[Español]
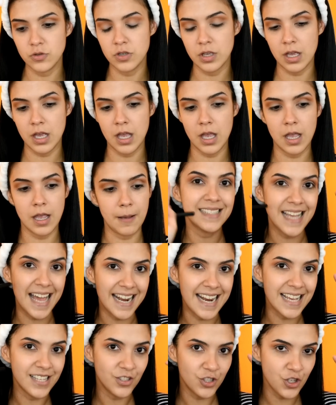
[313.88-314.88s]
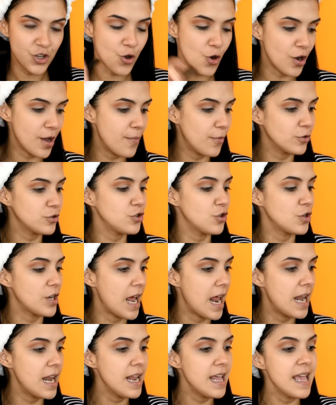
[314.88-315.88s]
de sanación
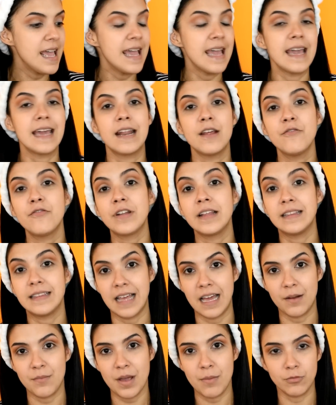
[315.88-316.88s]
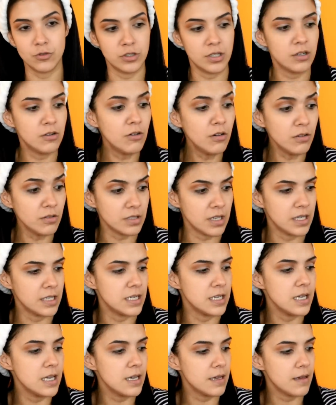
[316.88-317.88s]
emocional era enfrentarme a muchas cosas.
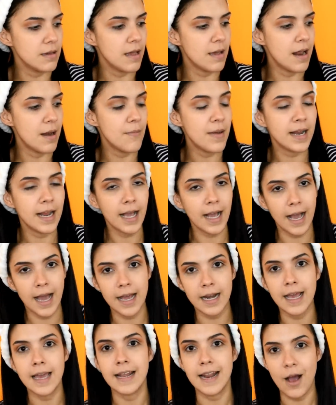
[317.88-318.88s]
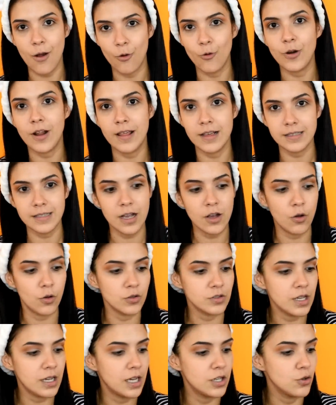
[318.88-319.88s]
Y el manejar era una de esas
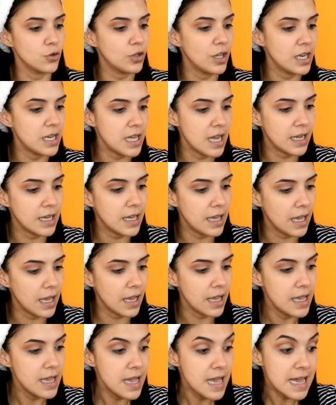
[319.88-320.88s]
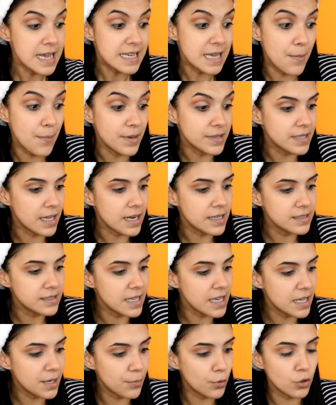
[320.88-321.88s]
cosas que yo tenía que, empezar a
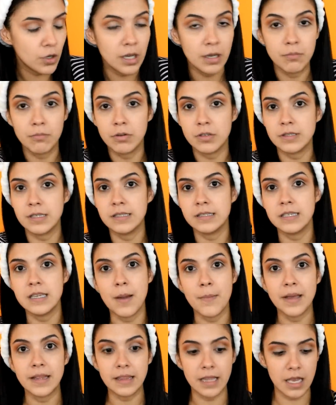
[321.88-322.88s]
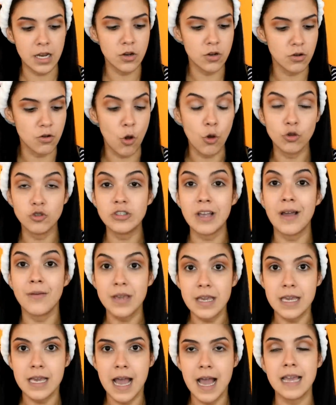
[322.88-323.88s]
hacer porque pues, sencillamente no
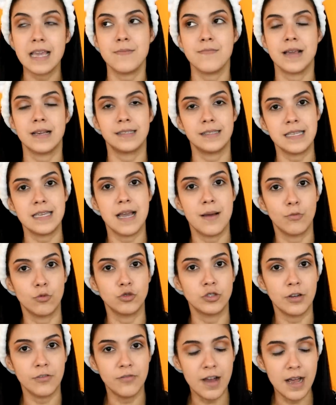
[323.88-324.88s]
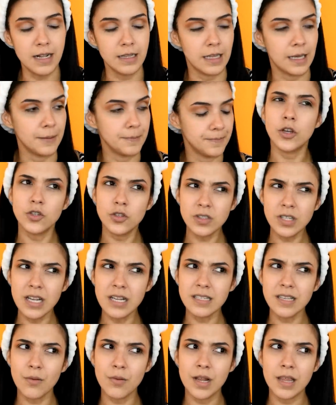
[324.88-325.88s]
sabía y me hacía mucha falta. Aunque yo sí
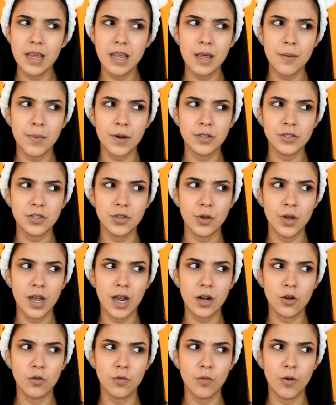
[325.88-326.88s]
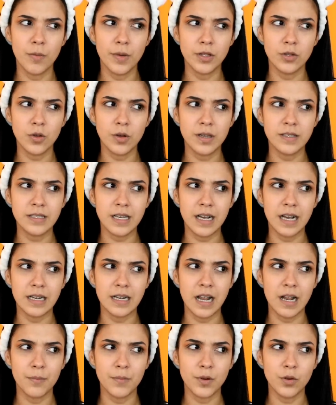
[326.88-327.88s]
les hablé de depresión en algún momento en este
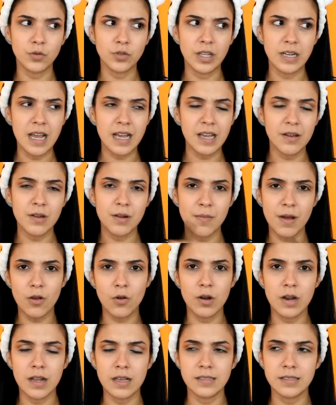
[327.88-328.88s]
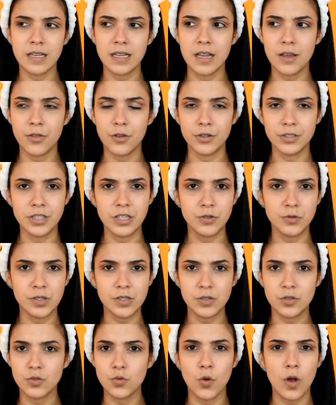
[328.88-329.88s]
canal, pero tenía que ver más con la serie 13
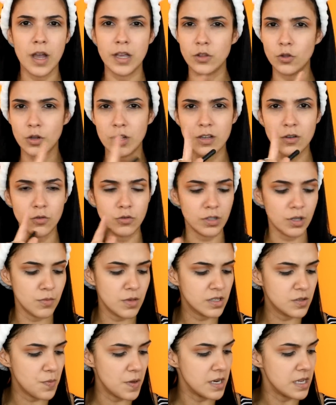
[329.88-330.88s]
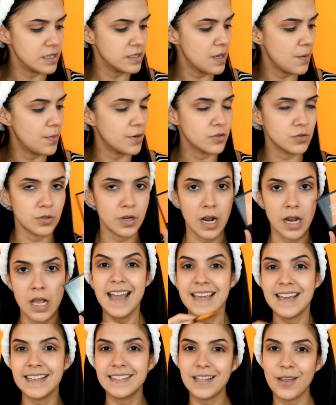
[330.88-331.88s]
Reasons Why. No les conté mi experiencia personal.
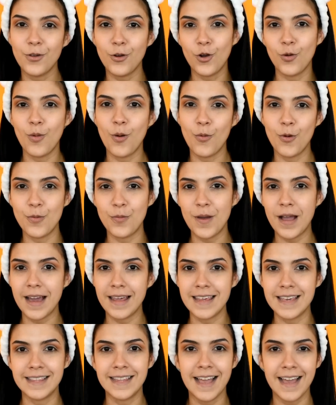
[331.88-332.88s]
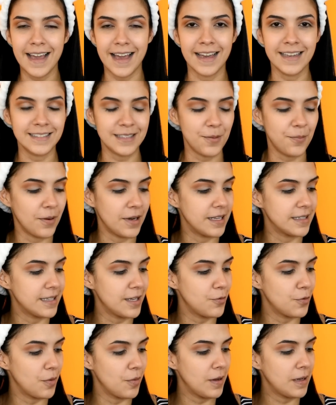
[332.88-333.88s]
Y he estado como muy pegadita a estas paletas
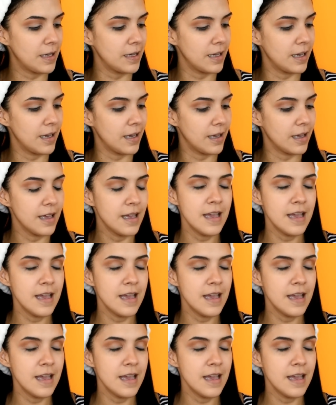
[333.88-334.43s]
nuevas que,